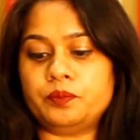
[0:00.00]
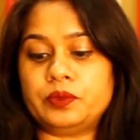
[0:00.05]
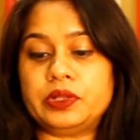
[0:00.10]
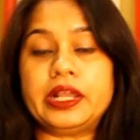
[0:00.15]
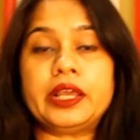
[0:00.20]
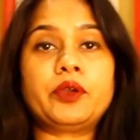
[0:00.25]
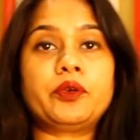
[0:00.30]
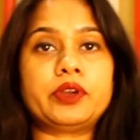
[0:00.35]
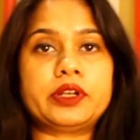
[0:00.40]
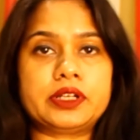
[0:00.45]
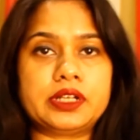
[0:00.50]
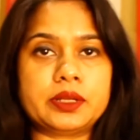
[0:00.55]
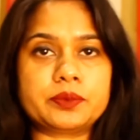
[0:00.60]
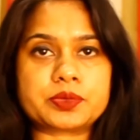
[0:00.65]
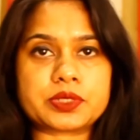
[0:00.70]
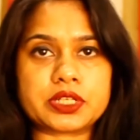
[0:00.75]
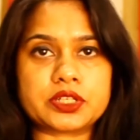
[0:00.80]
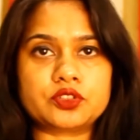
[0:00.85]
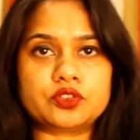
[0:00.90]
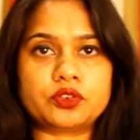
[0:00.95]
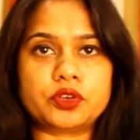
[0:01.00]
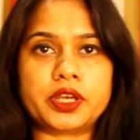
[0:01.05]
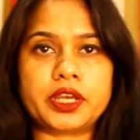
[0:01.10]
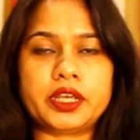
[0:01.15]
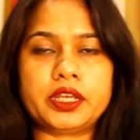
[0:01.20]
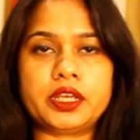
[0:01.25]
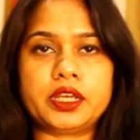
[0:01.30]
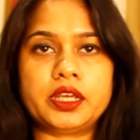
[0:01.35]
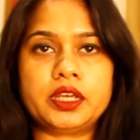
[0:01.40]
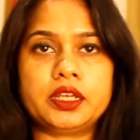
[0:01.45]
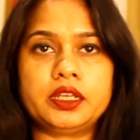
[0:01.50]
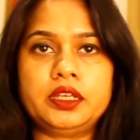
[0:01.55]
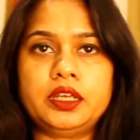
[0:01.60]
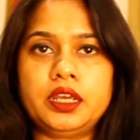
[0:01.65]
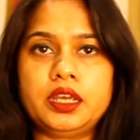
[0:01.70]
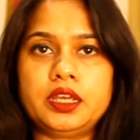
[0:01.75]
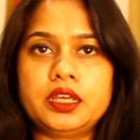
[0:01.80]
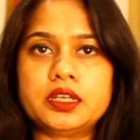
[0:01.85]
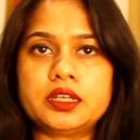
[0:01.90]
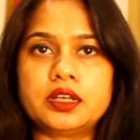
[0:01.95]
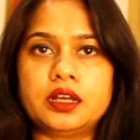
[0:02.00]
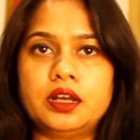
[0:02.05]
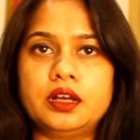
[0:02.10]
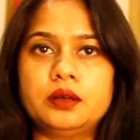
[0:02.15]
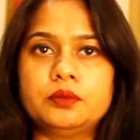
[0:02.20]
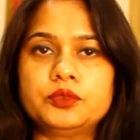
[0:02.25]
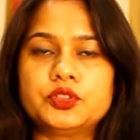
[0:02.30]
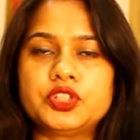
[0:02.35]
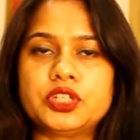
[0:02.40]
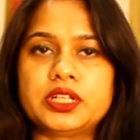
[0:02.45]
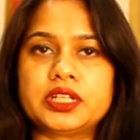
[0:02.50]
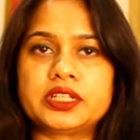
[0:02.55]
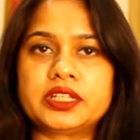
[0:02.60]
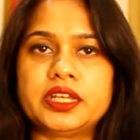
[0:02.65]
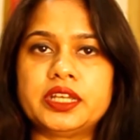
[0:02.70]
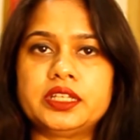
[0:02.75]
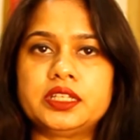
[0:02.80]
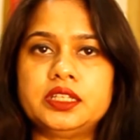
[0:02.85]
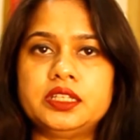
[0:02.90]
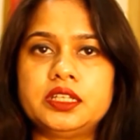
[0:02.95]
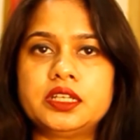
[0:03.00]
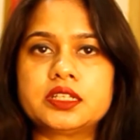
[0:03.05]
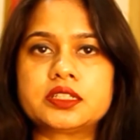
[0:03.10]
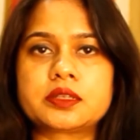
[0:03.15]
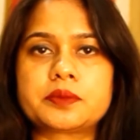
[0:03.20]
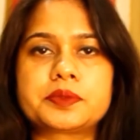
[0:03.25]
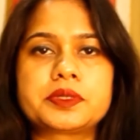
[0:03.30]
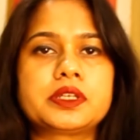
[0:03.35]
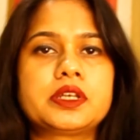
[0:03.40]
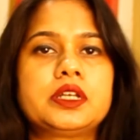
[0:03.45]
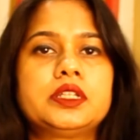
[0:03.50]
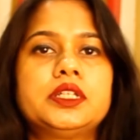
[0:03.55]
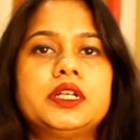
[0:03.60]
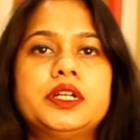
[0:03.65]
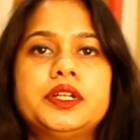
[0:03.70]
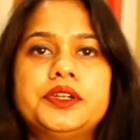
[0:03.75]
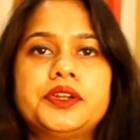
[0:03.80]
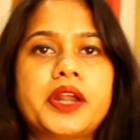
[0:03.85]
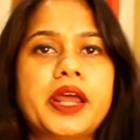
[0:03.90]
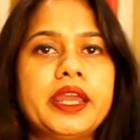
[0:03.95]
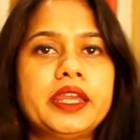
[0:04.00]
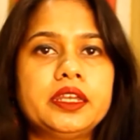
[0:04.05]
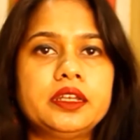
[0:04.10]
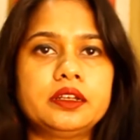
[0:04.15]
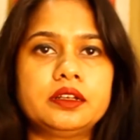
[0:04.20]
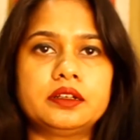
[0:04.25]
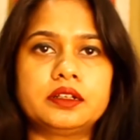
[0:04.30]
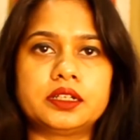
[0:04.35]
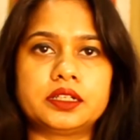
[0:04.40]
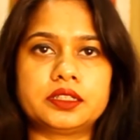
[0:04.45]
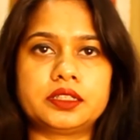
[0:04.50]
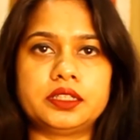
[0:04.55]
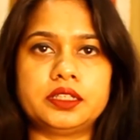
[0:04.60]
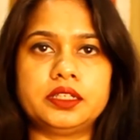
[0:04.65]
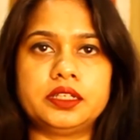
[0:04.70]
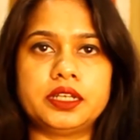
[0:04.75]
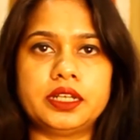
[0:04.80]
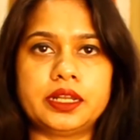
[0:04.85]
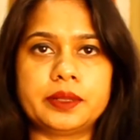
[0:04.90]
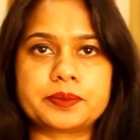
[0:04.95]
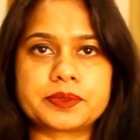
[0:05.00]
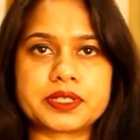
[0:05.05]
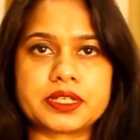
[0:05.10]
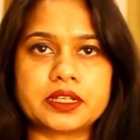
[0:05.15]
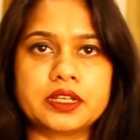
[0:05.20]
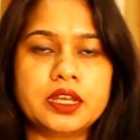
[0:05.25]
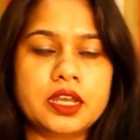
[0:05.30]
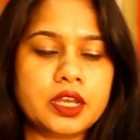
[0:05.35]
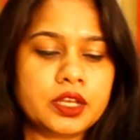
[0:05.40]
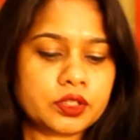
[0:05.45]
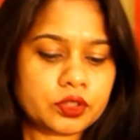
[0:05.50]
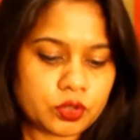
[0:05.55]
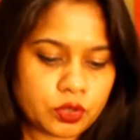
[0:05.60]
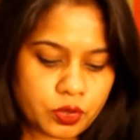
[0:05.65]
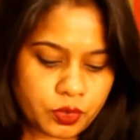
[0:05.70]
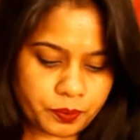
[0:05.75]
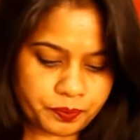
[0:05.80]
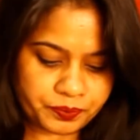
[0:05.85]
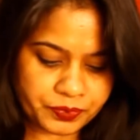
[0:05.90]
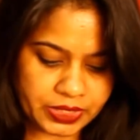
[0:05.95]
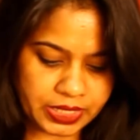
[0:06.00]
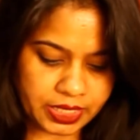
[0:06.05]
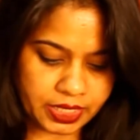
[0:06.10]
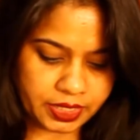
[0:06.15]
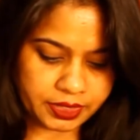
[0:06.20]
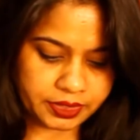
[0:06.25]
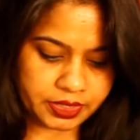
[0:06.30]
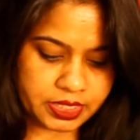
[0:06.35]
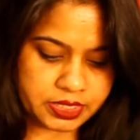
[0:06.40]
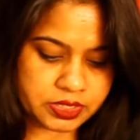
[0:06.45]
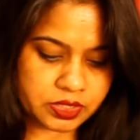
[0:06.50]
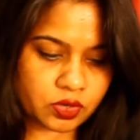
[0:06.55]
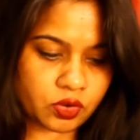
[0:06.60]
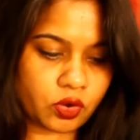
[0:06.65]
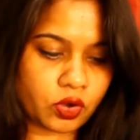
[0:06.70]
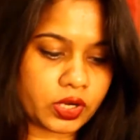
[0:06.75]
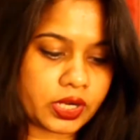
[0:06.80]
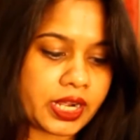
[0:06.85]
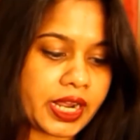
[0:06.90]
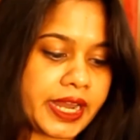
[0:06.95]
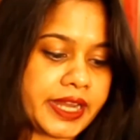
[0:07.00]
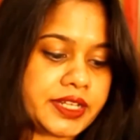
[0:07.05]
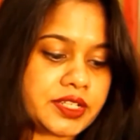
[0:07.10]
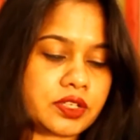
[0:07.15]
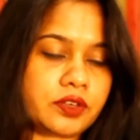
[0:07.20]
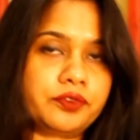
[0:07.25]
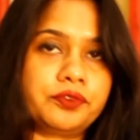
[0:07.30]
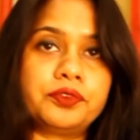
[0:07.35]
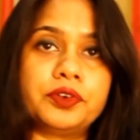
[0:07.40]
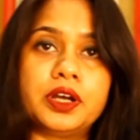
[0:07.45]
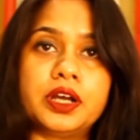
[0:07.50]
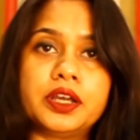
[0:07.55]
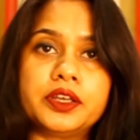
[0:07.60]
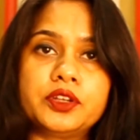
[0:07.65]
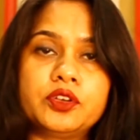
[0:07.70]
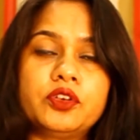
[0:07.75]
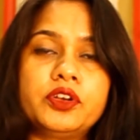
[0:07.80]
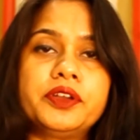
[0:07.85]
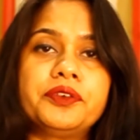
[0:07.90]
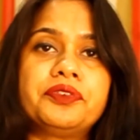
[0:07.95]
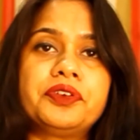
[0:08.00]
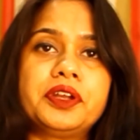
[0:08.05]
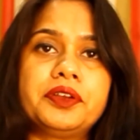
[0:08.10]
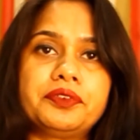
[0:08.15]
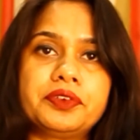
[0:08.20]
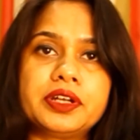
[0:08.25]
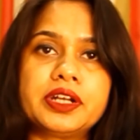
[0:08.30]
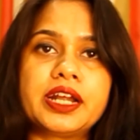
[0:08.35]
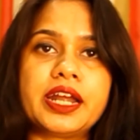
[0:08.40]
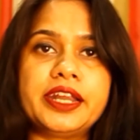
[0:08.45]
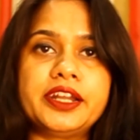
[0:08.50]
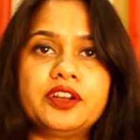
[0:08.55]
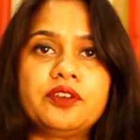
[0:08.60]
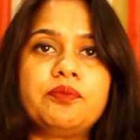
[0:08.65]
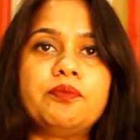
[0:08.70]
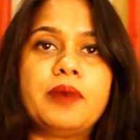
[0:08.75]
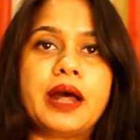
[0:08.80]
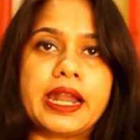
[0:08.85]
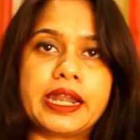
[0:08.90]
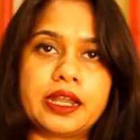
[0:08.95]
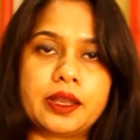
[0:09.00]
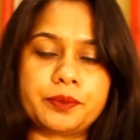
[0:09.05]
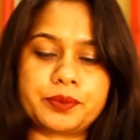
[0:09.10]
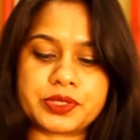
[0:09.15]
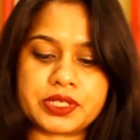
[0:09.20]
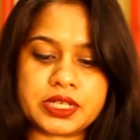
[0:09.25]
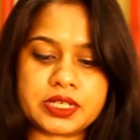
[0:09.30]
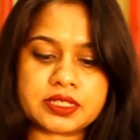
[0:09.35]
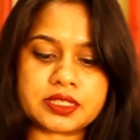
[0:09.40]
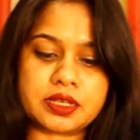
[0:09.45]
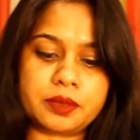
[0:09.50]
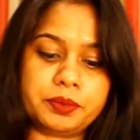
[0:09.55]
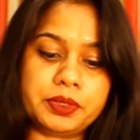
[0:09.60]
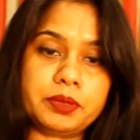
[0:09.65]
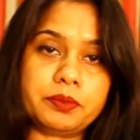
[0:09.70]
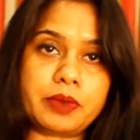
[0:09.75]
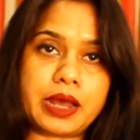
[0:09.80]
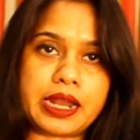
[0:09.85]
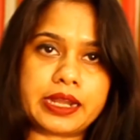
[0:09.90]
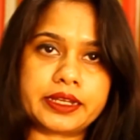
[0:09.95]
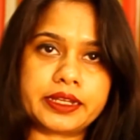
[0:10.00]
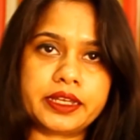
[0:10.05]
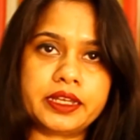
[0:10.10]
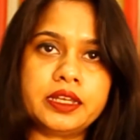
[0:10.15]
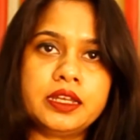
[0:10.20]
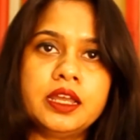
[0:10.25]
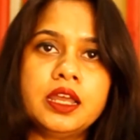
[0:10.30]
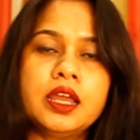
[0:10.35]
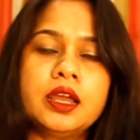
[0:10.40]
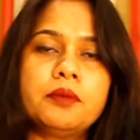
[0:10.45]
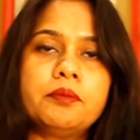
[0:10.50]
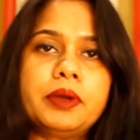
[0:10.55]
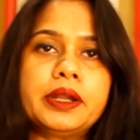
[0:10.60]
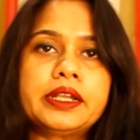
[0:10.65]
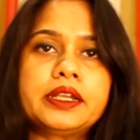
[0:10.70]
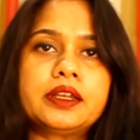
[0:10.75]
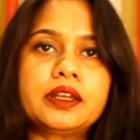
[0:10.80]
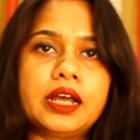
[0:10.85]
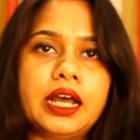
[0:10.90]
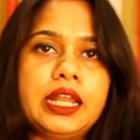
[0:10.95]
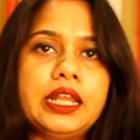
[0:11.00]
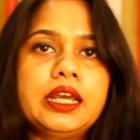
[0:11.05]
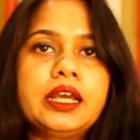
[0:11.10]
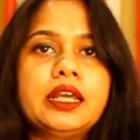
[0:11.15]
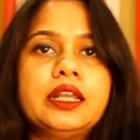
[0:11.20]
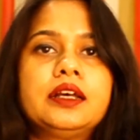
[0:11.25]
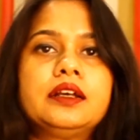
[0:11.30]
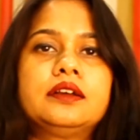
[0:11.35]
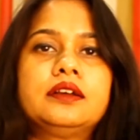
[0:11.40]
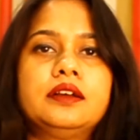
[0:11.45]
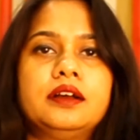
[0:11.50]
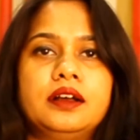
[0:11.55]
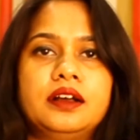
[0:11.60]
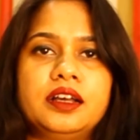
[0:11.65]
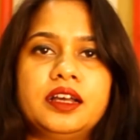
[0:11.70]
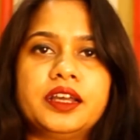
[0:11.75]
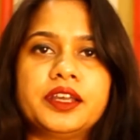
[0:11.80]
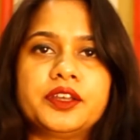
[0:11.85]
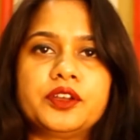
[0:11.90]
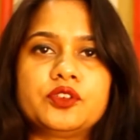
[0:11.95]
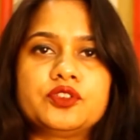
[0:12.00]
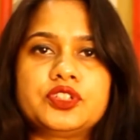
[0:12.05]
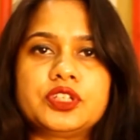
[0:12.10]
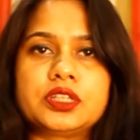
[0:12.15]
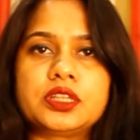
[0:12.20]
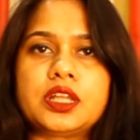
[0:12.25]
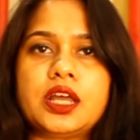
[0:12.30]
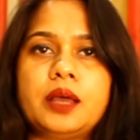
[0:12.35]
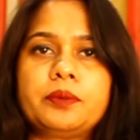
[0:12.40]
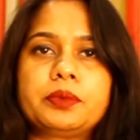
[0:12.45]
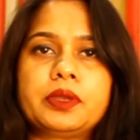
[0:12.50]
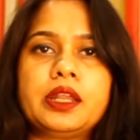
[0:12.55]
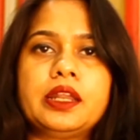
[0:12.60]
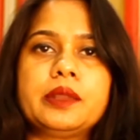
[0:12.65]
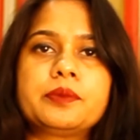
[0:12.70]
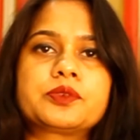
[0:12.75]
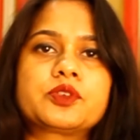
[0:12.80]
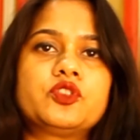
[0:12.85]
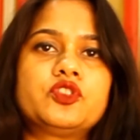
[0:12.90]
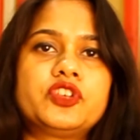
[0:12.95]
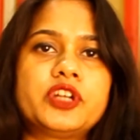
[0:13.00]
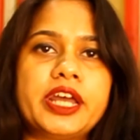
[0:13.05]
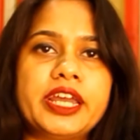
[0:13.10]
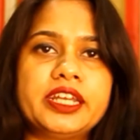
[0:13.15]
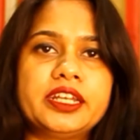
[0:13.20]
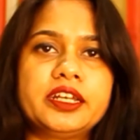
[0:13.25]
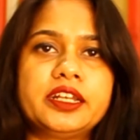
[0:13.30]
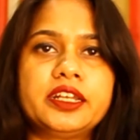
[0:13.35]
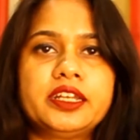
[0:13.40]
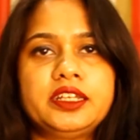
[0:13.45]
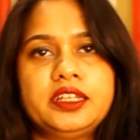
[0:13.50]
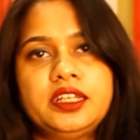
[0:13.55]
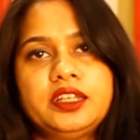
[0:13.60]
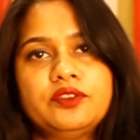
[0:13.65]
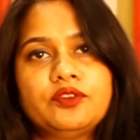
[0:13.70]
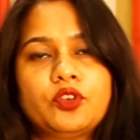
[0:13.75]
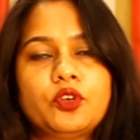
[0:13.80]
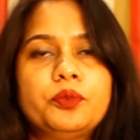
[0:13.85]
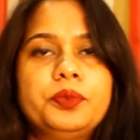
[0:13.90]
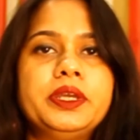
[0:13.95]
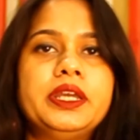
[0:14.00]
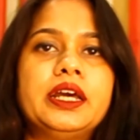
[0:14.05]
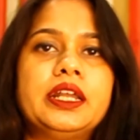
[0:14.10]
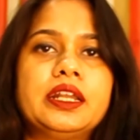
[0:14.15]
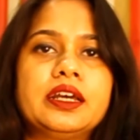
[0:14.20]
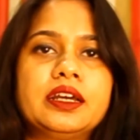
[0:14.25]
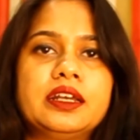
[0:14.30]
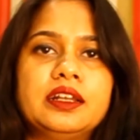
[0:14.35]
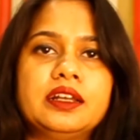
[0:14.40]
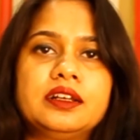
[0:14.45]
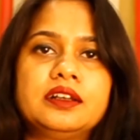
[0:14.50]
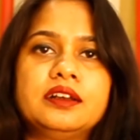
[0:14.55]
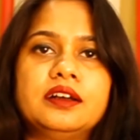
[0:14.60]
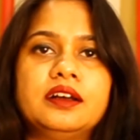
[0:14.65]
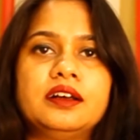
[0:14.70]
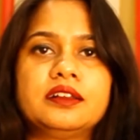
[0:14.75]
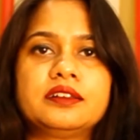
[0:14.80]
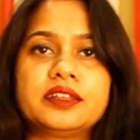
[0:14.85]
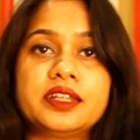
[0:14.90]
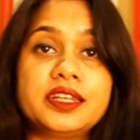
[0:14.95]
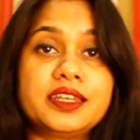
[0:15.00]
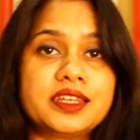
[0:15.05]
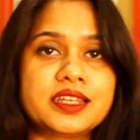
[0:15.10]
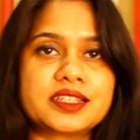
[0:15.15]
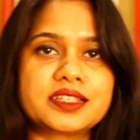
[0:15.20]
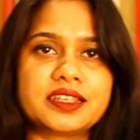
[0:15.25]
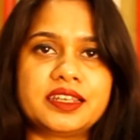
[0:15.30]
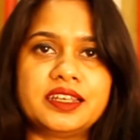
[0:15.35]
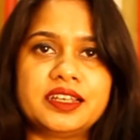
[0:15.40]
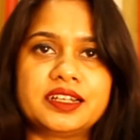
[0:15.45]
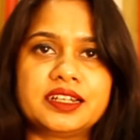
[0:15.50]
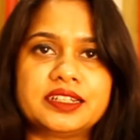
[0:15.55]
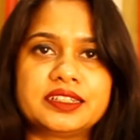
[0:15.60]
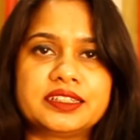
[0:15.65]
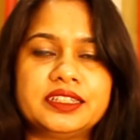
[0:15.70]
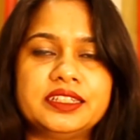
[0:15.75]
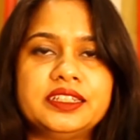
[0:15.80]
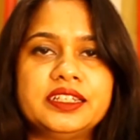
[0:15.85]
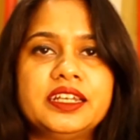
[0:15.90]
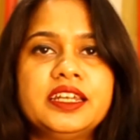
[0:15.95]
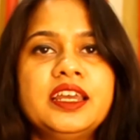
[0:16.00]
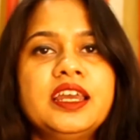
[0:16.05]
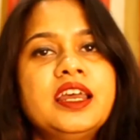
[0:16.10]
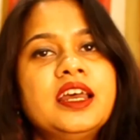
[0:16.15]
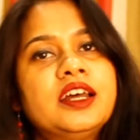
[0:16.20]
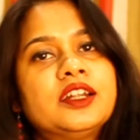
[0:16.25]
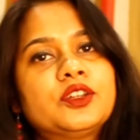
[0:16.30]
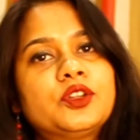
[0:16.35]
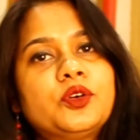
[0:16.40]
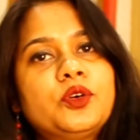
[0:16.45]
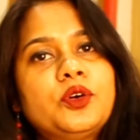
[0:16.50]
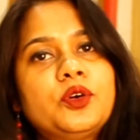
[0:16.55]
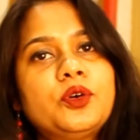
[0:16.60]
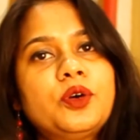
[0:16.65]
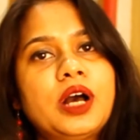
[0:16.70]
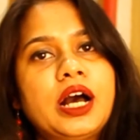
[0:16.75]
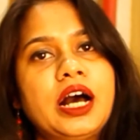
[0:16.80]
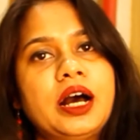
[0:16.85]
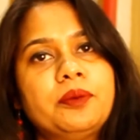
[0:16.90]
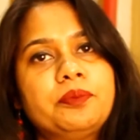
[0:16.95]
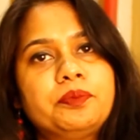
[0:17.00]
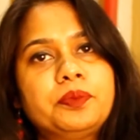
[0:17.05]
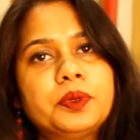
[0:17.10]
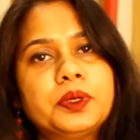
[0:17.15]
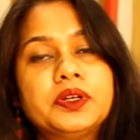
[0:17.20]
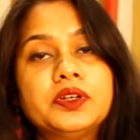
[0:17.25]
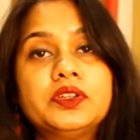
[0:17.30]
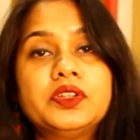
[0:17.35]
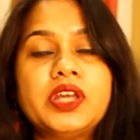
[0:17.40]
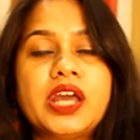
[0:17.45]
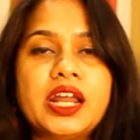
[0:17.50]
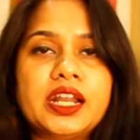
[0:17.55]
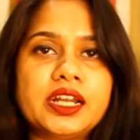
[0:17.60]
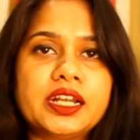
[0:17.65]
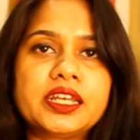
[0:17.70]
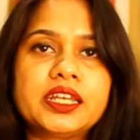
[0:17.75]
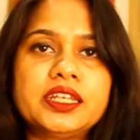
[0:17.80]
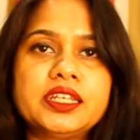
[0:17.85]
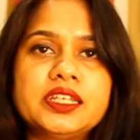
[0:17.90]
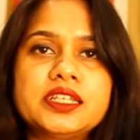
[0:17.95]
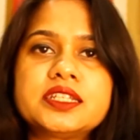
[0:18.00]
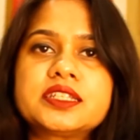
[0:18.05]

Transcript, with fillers: लिक्विड um, लिपस्टिक जो है ये ये uh, मुझे लगता है कि ये सबसे ज़्यादा ड्राइंग करती है लिपस्टिक तो दीज आर ऑल काइंड ऑफ यू नो डिफरेंट डिफरेंट काइंड ऑफ मैट लिपस्टिक सभी मैट है बट अलग अलग यू नो जितना आपके लिप्स को ड्राई करेंगी वो भी अलग अलग uh, तरीके से ये करती हैं तो आप uh, ध्यान रखें कि